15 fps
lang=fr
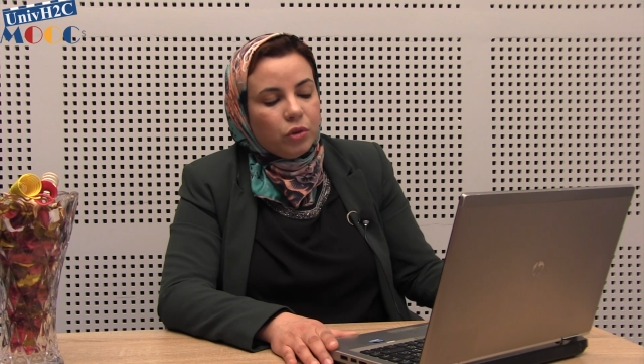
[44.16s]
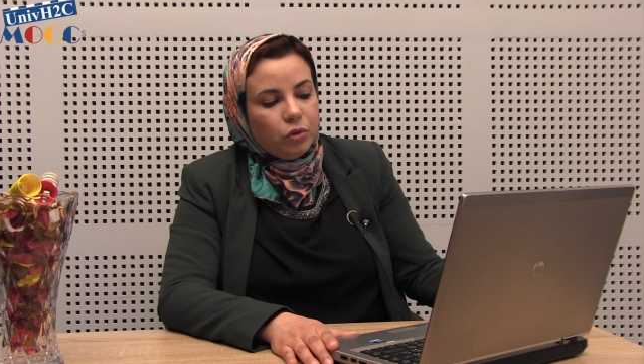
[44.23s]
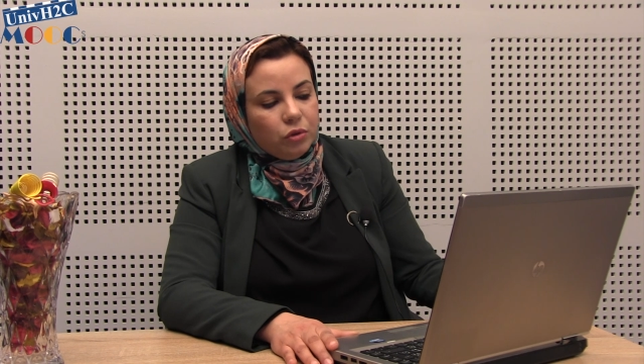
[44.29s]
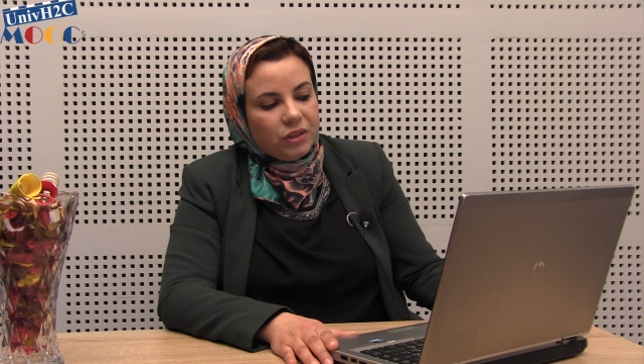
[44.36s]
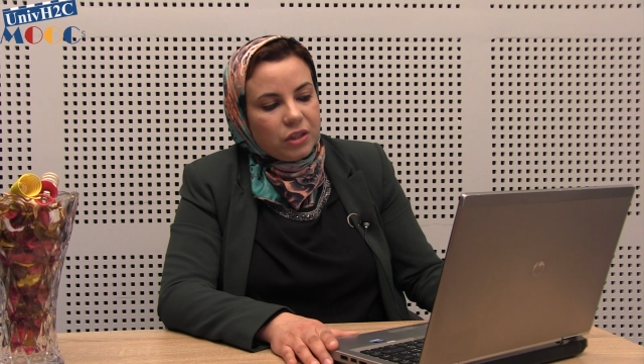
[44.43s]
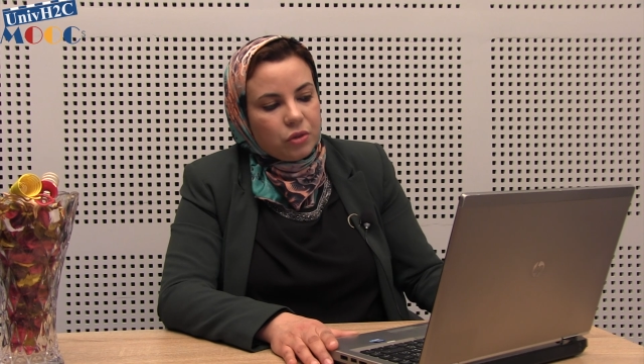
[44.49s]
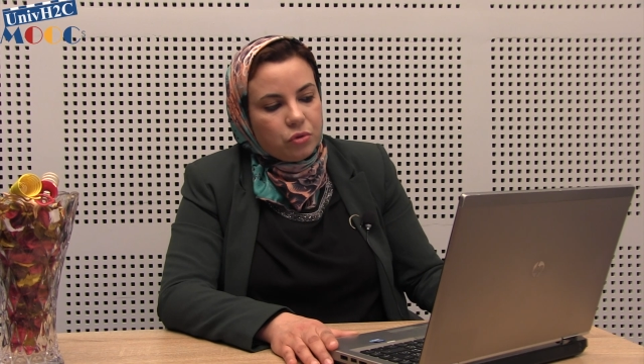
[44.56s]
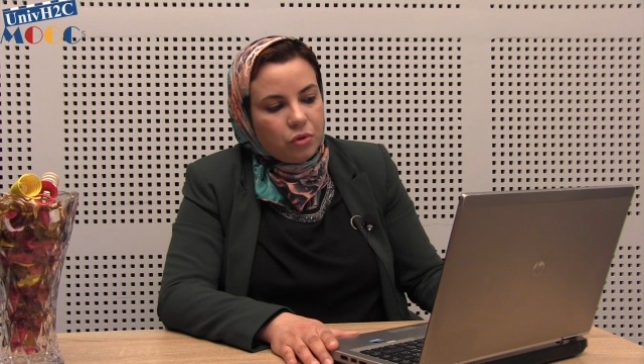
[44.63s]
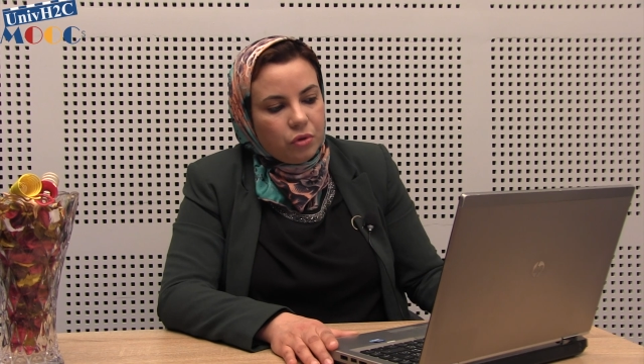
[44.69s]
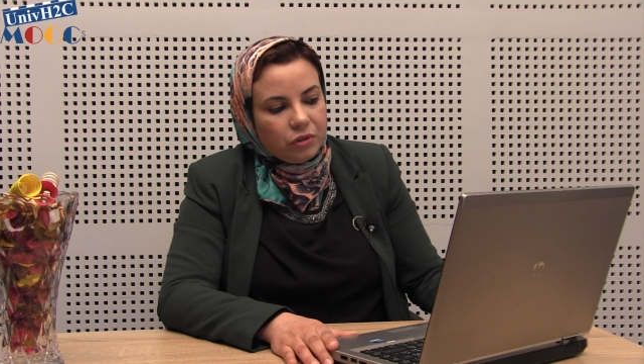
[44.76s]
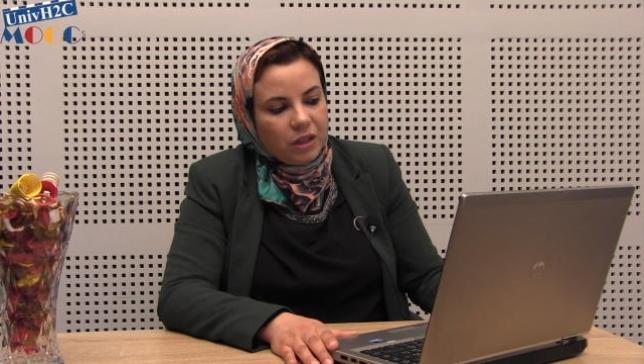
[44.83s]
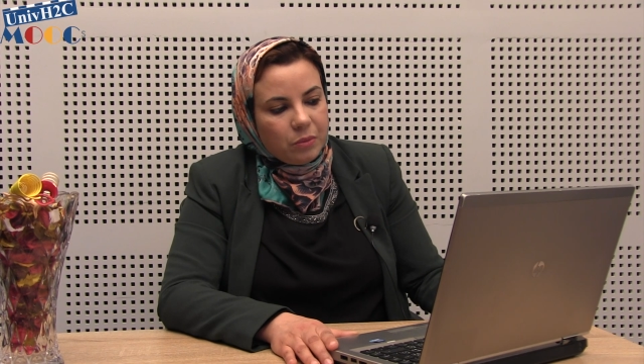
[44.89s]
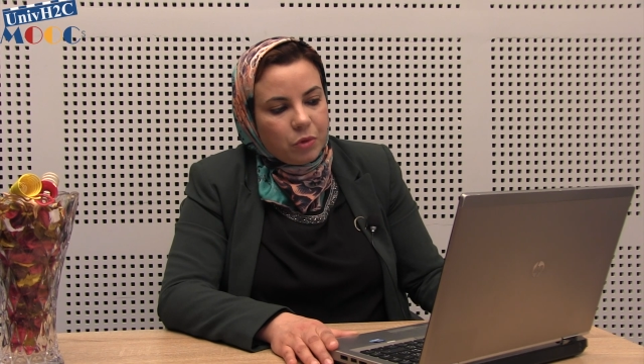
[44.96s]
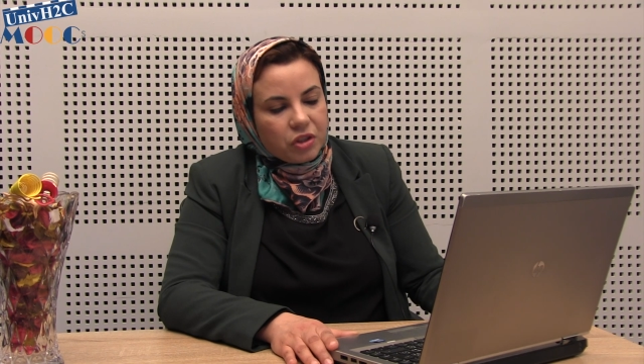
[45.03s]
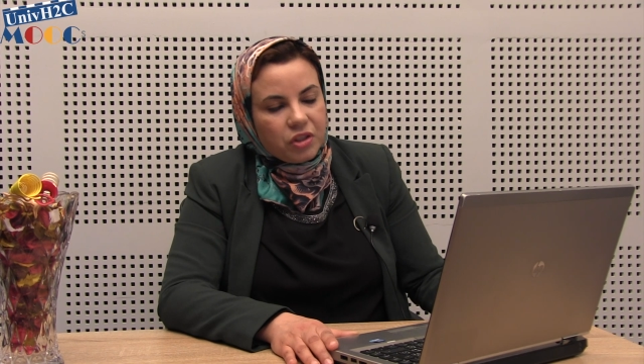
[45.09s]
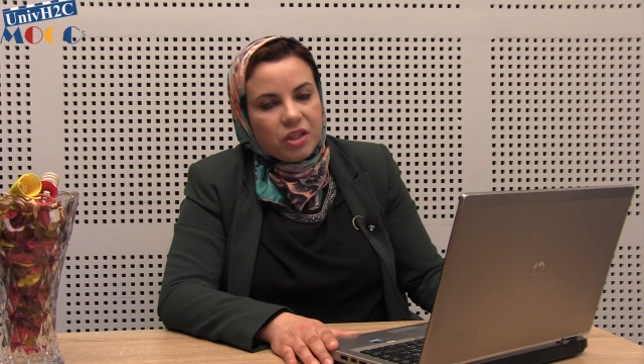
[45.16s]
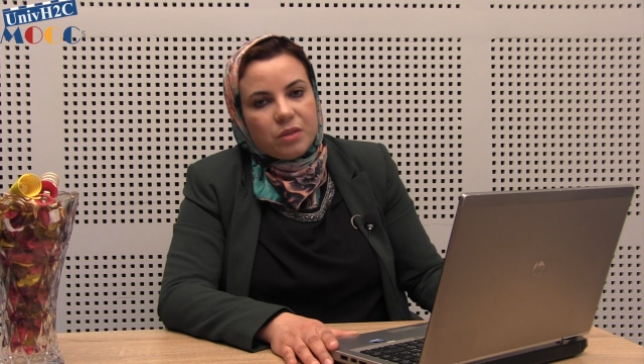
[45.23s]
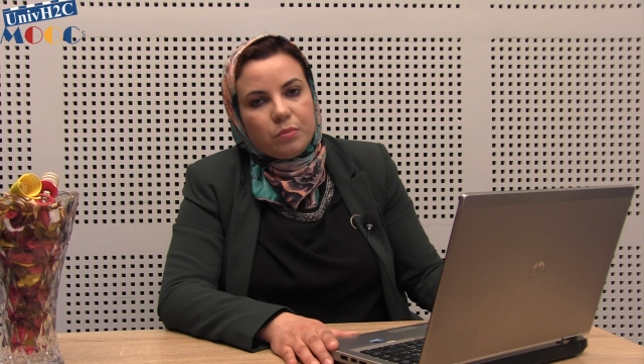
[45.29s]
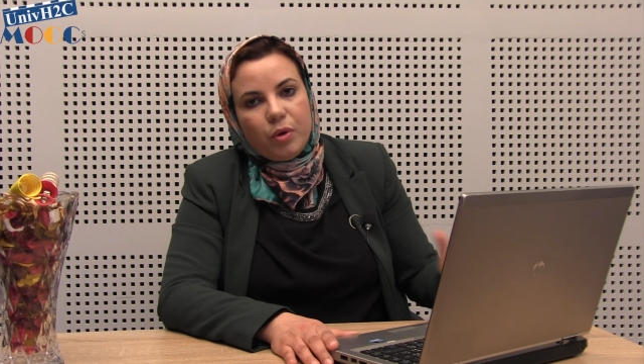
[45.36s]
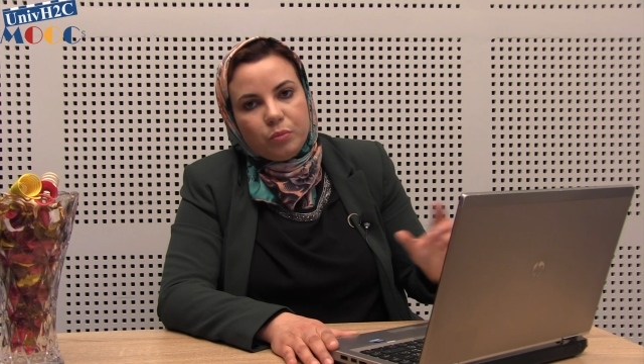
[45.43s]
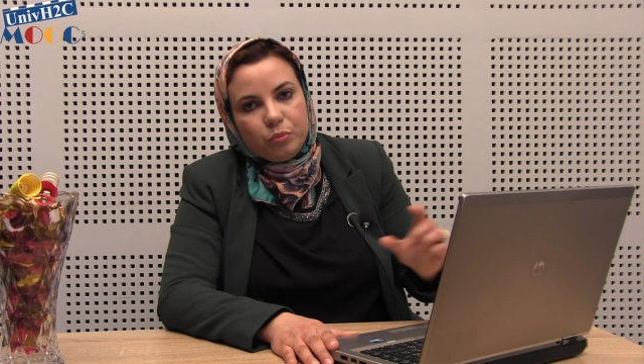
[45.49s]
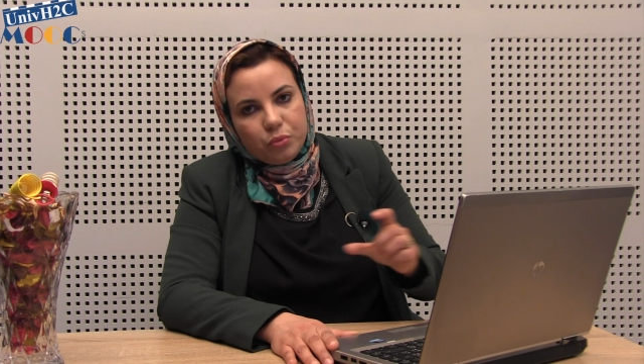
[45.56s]
Dotation
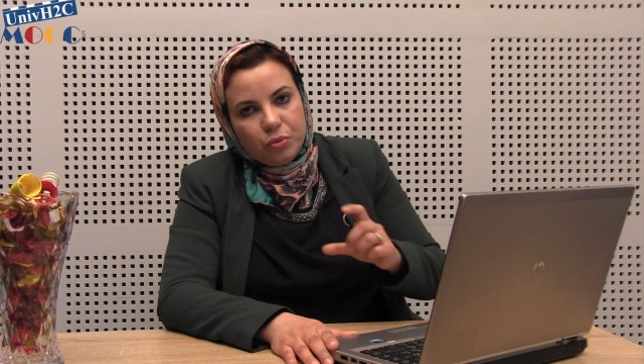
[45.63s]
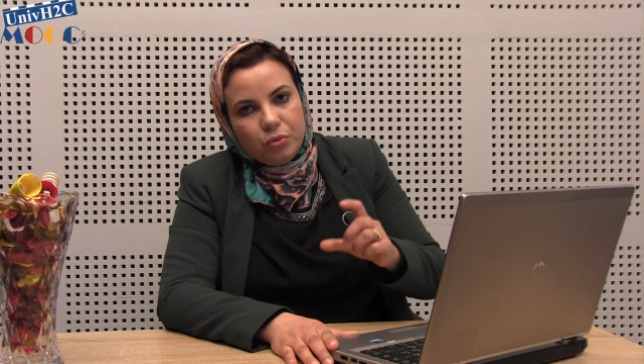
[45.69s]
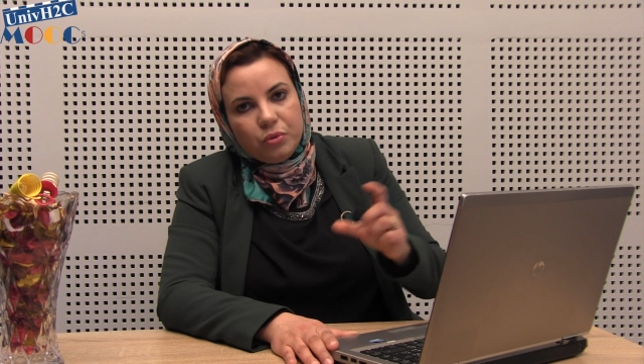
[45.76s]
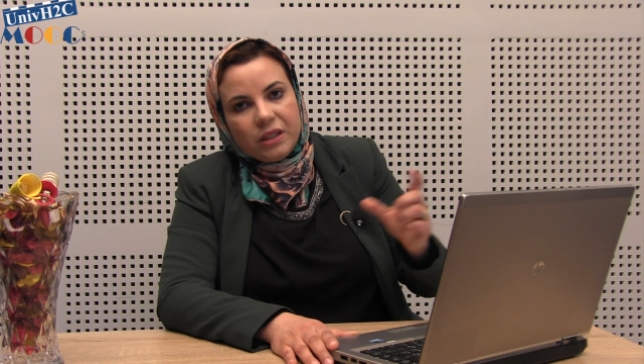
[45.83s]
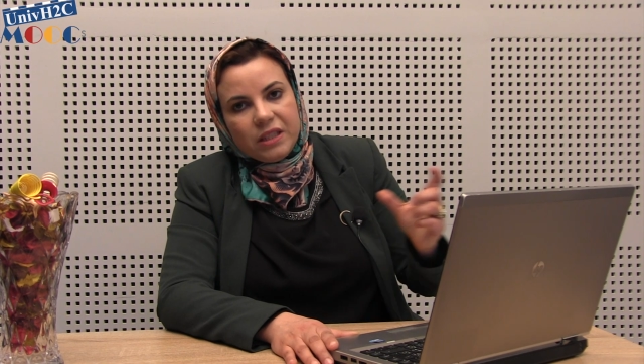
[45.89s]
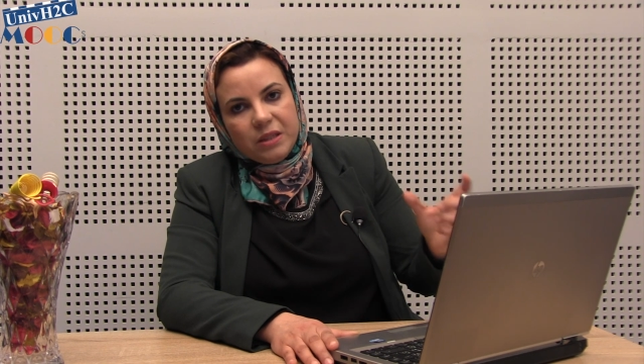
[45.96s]
d'amortissement pour